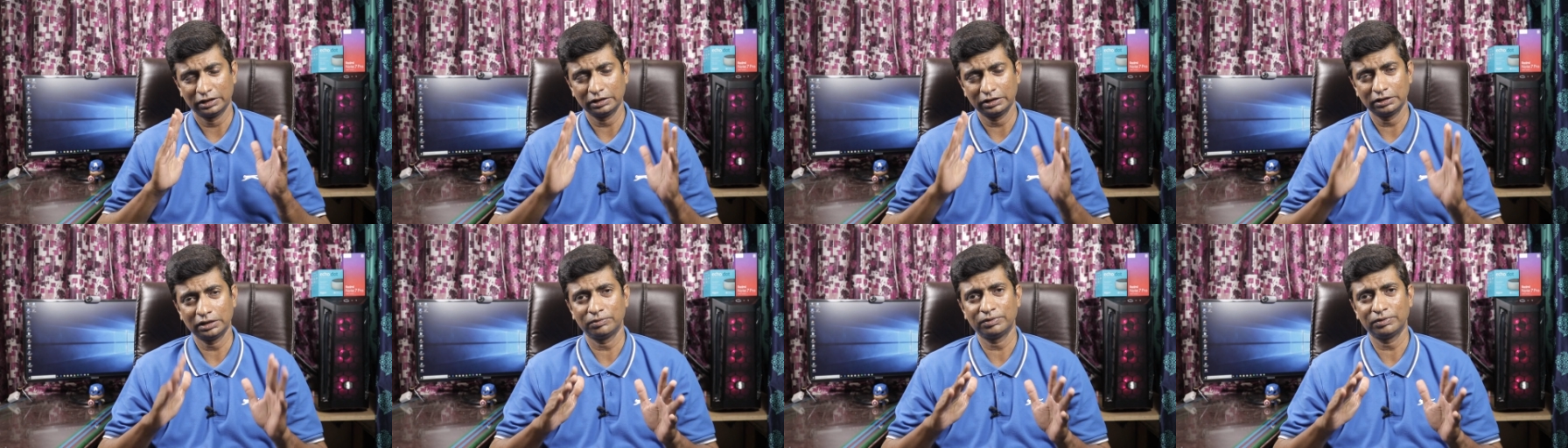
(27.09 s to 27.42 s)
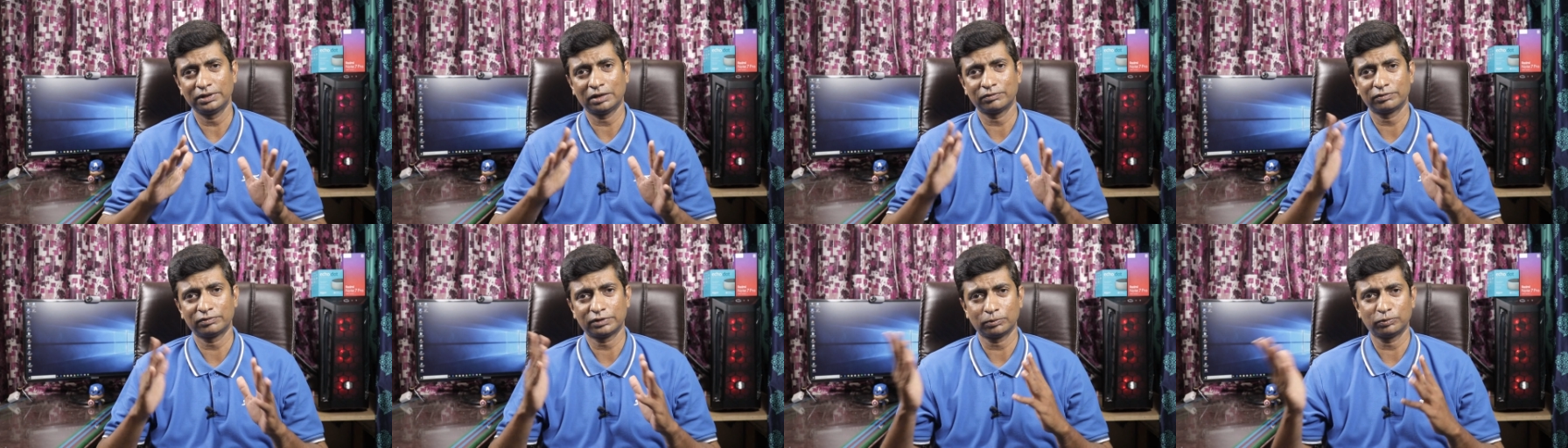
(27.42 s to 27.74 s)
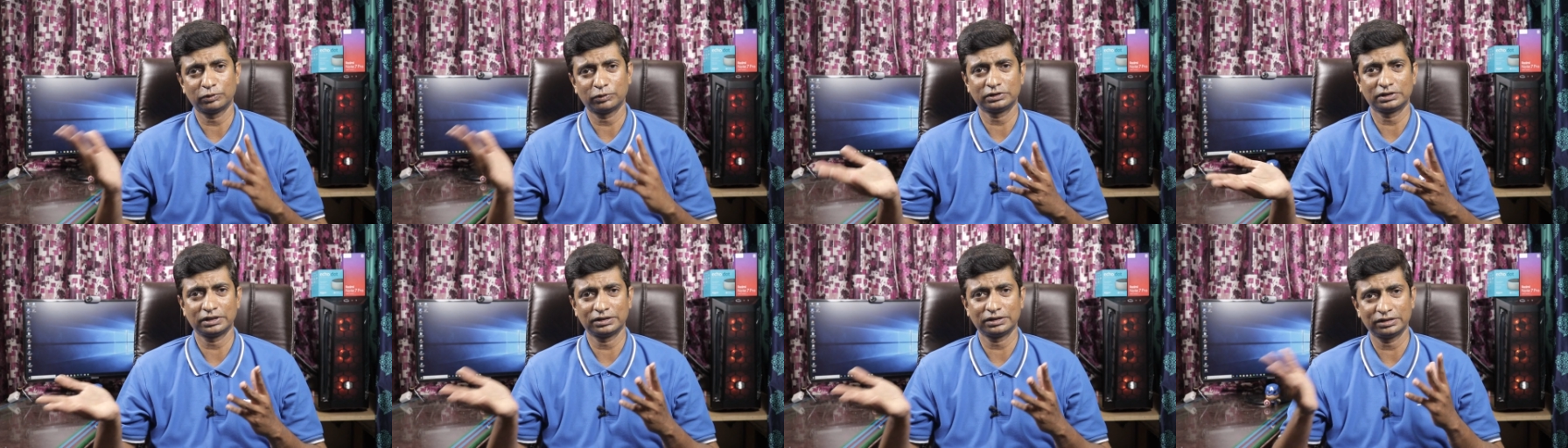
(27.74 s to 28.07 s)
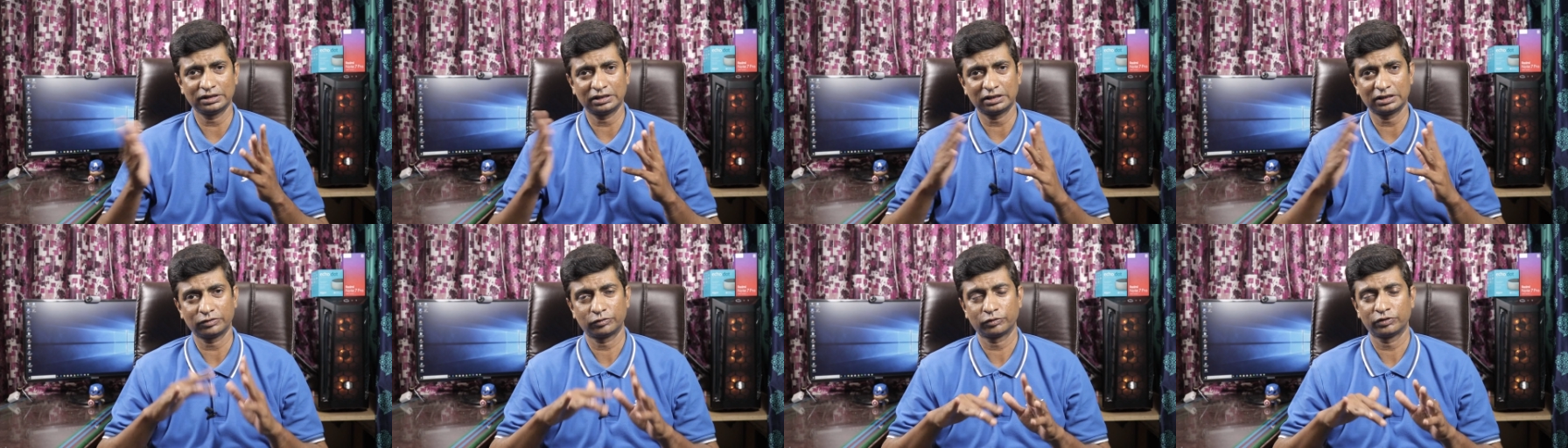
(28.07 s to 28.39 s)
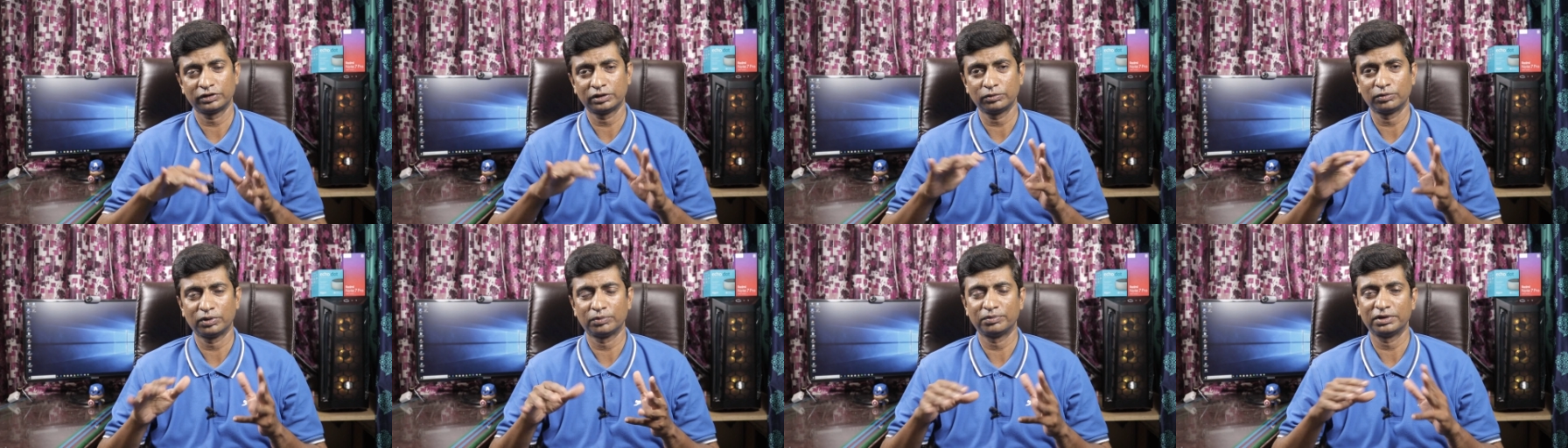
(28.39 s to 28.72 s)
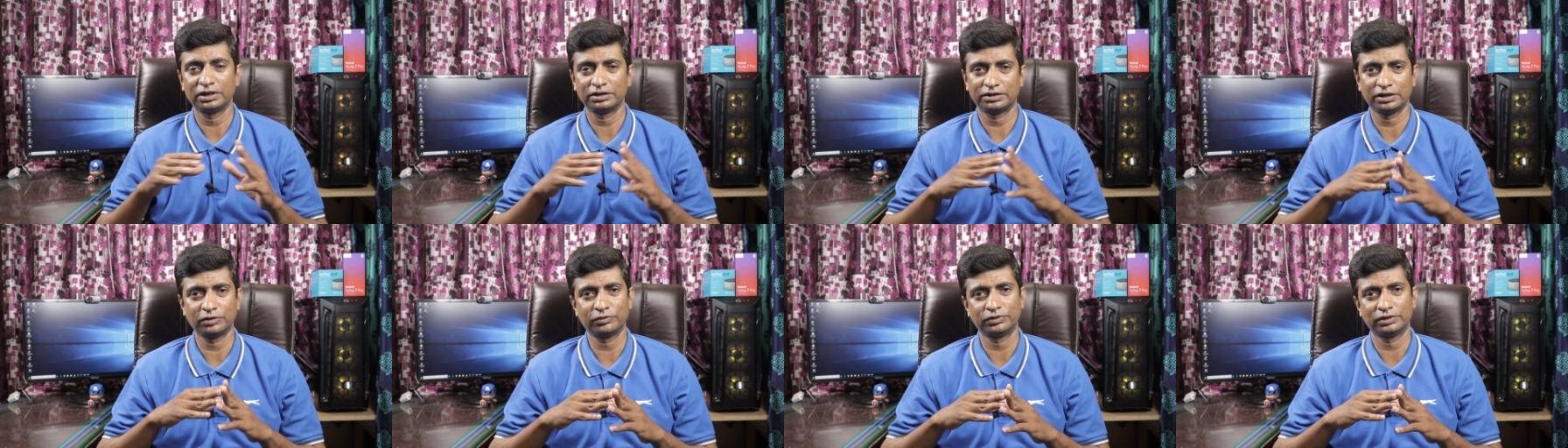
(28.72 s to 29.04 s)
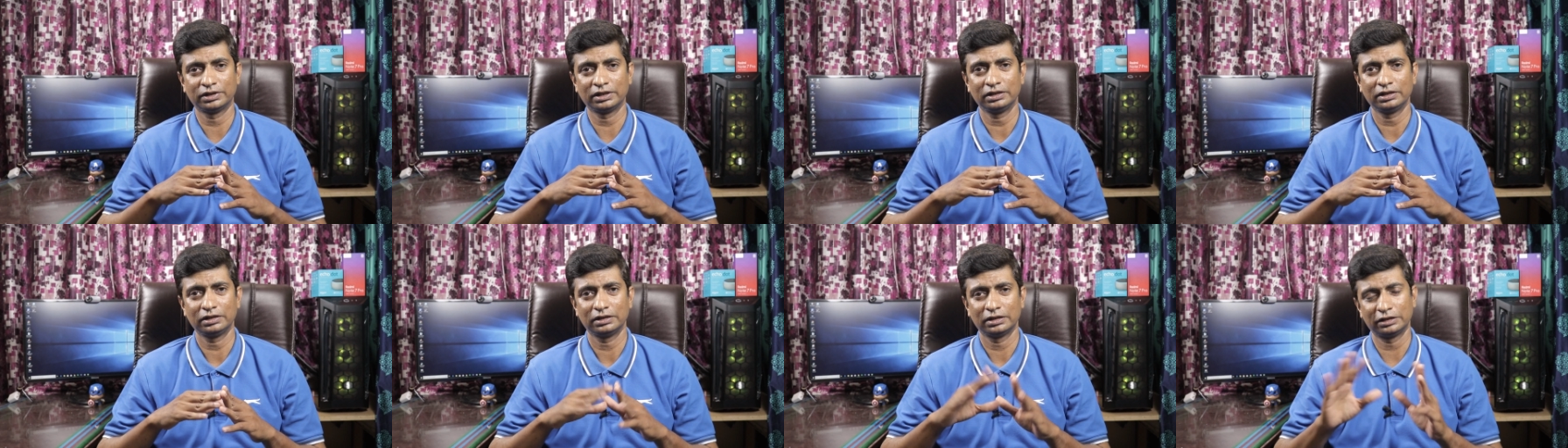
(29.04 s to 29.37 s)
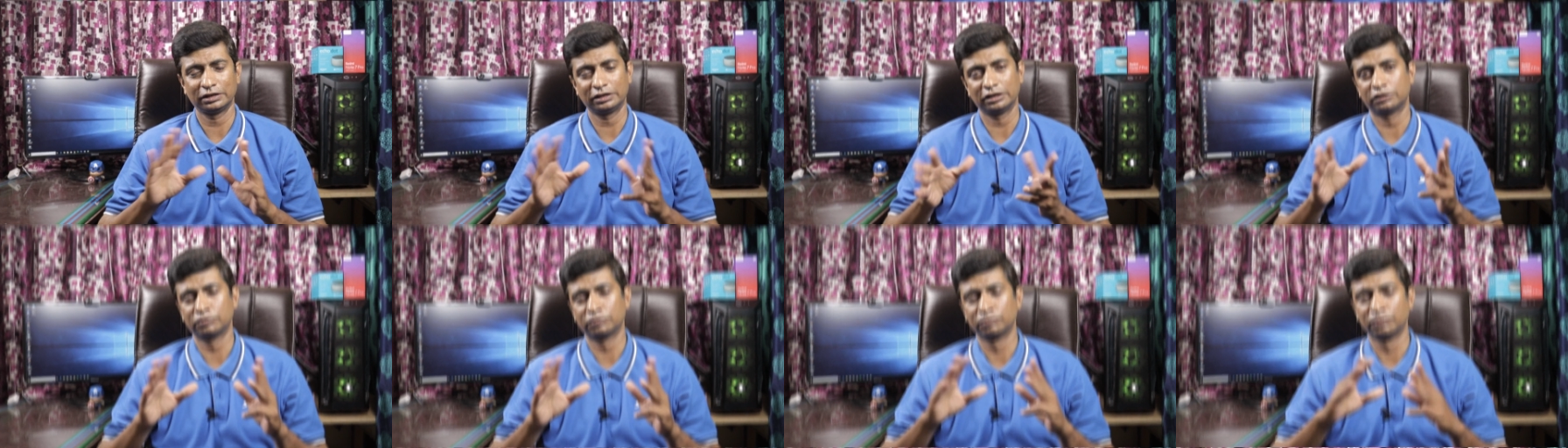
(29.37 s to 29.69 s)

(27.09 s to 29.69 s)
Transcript: త్రీ జీబీ ర్యామ్ సపోర్ట్ చేసేటటువంటి మొబైల్సే ఉన్నాయి ఎట్